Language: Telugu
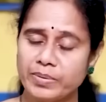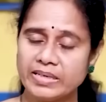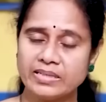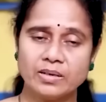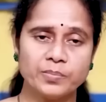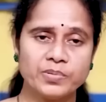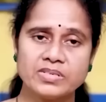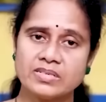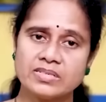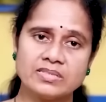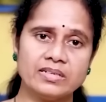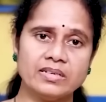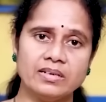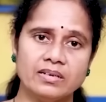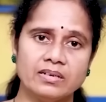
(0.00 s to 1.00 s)
అబ్బాయి తప్పు
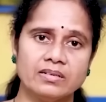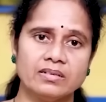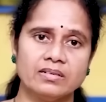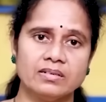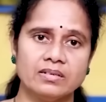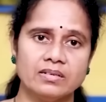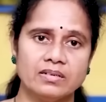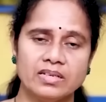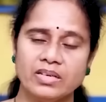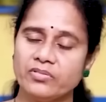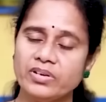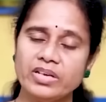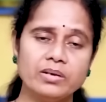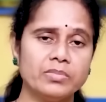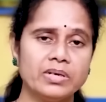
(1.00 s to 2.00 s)
చేస్తే
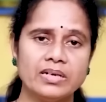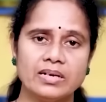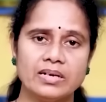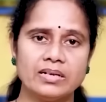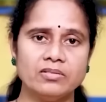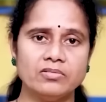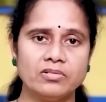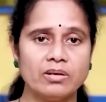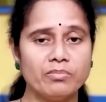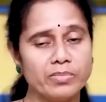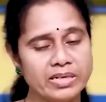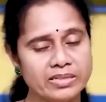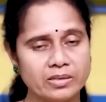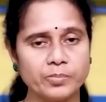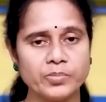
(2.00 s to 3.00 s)
ఎవరేమనట్లేదు
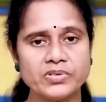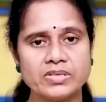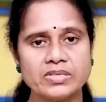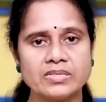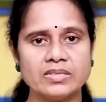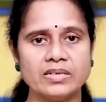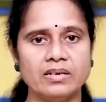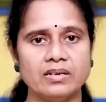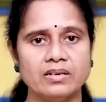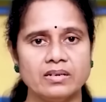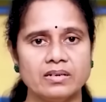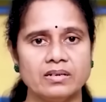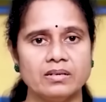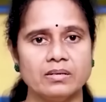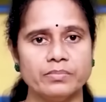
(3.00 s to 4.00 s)
అమ్మాయి తప్పు చేస్తే
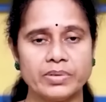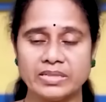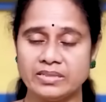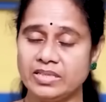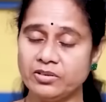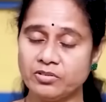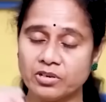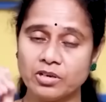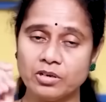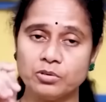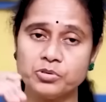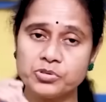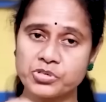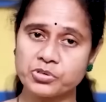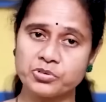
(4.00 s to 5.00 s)
ప్రతి ఒక్కళ్ళు
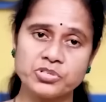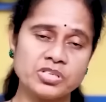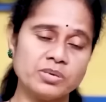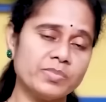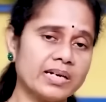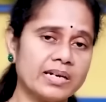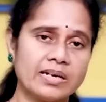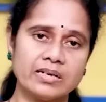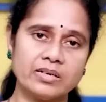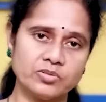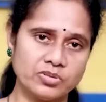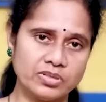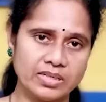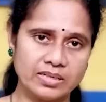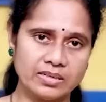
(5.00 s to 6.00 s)
గుచ్చుకుచ్చి
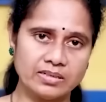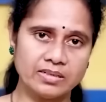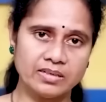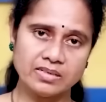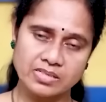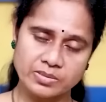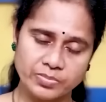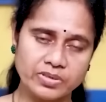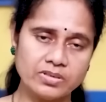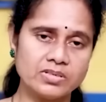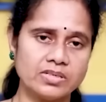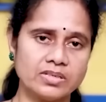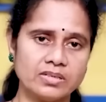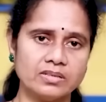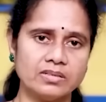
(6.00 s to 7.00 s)
మాట్లాడుతున్నారు కదా అని చెప్పడం
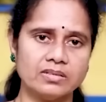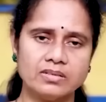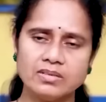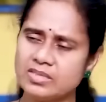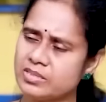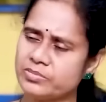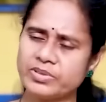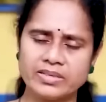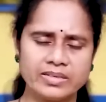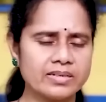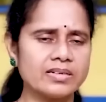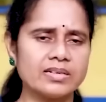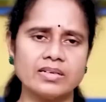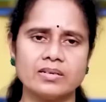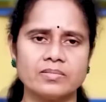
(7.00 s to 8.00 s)
జరిగింది నిజమే
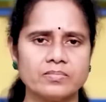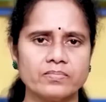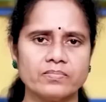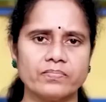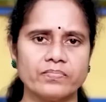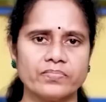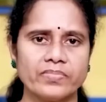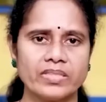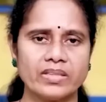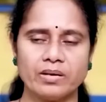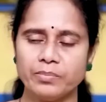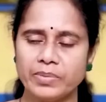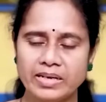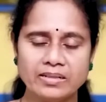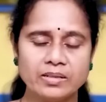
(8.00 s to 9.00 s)
కరెక్టే
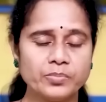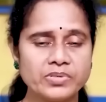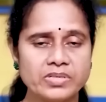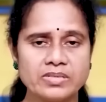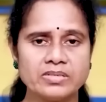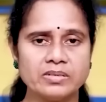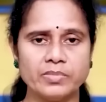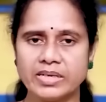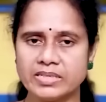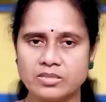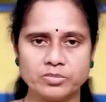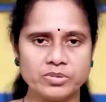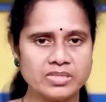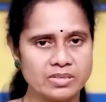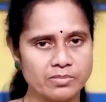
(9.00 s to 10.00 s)
అబ్బాయిలు తప్పు చేస్తే
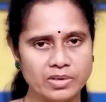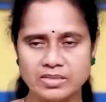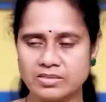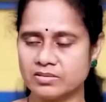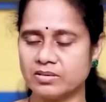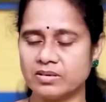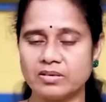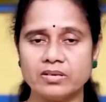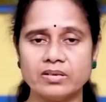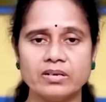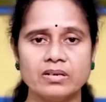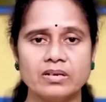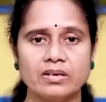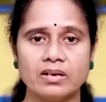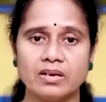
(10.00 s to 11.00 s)
మ్యాక్సిమం ఈ సమాజం కూడా
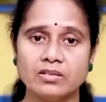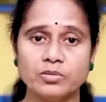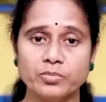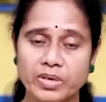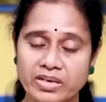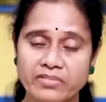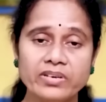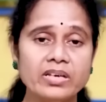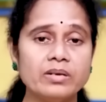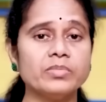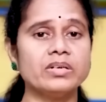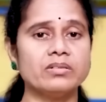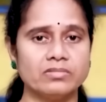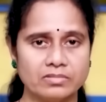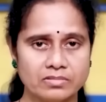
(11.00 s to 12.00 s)
కాదు మనమే
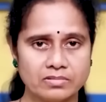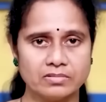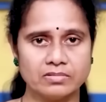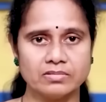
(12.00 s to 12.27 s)
మనం